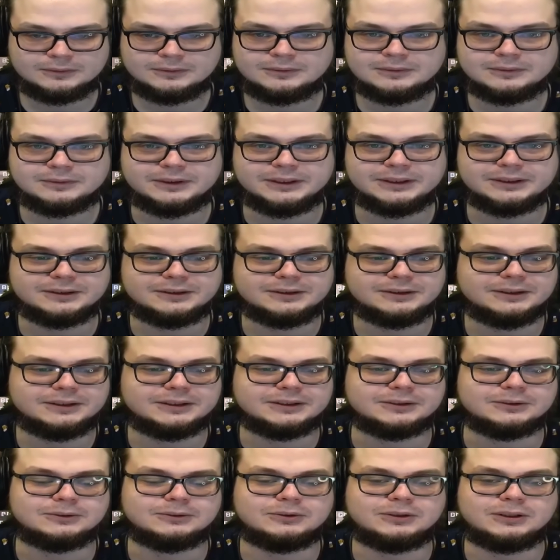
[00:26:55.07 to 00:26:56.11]
А, блин, блин
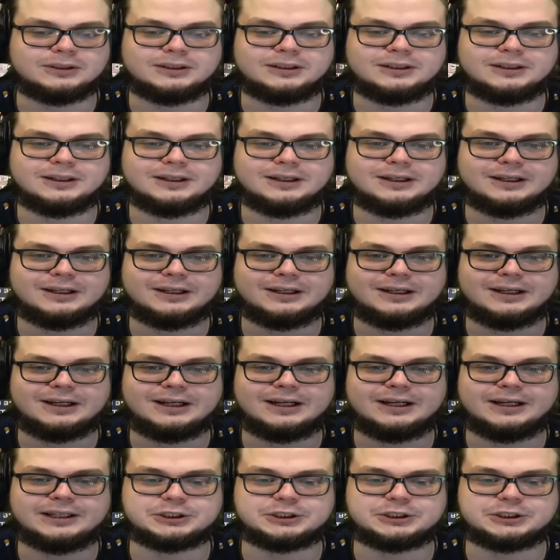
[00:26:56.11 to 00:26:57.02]
я же понял, что ты там стоишь.